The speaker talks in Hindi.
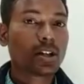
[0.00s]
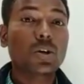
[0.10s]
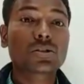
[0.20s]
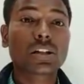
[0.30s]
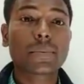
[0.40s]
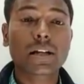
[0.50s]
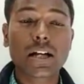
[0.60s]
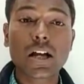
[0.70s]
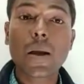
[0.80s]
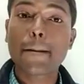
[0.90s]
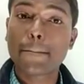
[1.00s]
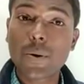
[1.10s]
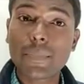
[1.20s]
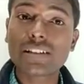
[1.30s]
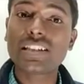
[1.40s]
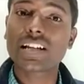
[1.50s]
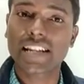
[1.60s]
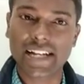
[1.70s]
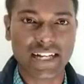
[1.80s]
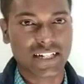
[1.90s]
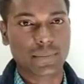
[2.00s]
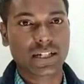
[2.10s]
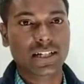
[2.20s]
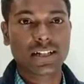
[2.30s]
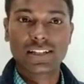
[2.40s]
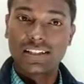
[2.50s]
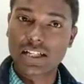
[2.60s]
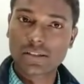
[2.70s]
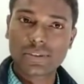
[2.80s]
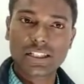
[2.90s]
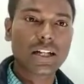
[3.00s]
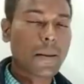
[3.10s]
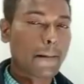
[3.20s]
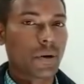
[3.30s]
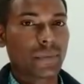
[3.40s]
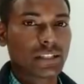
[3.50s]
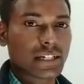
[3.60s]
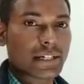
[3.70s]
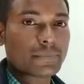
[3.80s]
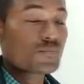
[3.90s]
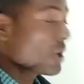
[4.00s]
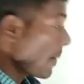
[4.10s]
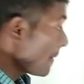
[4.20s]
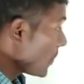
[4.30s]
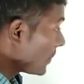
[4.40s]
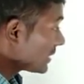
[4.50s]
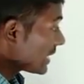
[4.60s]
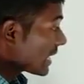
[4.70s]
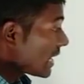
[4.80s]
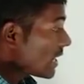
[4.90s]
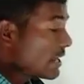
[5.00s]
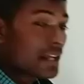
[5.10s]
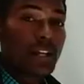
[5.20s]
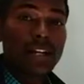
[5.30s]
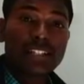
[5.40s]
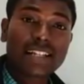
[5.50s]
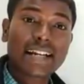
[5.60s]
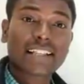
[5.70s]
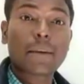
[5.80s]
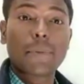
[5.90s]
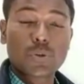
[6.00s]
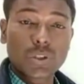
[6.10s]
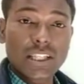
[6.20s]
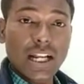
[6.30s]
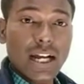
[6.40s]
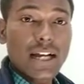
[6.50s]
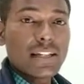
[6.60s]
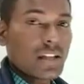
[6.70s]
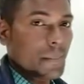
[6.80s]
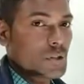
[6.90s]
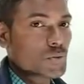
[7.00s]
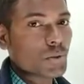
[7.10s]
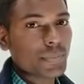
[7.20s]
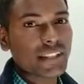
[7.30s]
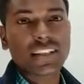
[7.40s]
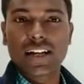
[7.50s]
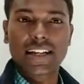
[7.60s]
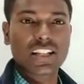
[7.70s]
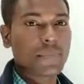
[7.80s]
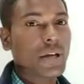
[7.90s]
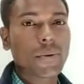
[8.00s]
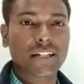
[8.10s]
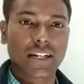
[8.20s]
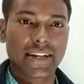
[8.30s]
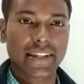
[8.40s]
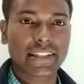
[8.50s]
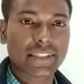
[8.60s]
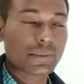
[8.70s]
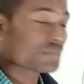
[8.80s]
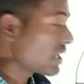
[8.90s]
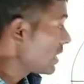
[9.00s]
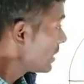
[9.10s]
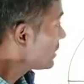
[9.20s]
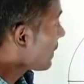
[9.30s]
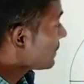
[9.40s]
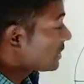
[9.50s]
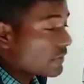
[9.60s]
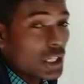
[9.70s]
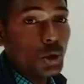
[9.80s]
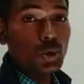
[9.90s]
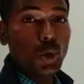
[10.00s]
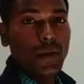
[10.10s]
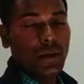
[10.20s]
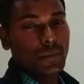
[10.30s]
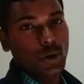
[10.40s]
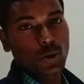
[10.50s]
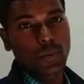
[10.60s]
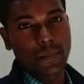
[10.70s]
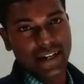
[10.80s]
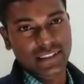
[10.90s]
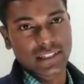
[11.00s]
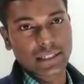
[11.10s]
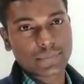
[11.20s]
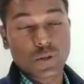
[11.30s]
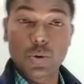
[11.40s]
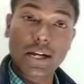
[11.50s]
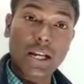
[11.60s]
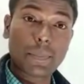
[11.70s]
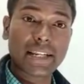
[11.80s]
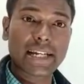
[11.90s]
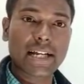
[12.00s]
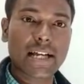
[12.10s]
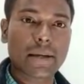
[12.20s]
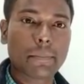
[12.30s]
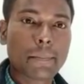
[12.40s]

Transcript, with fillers: कौन सा नाम रखा भूमध्य रेखा नाम रखा ध्यान समझिएगा भूमध्य रेखा भूमध्य रेखा इसे कहते हैं विश्वत रेखा या विश्वोदित अंग्रेजी में क्वेटर लाइन कहते हैं यह पृथ्वी को दो बराबर भागों में बांटता है काल्पनिक रेखा है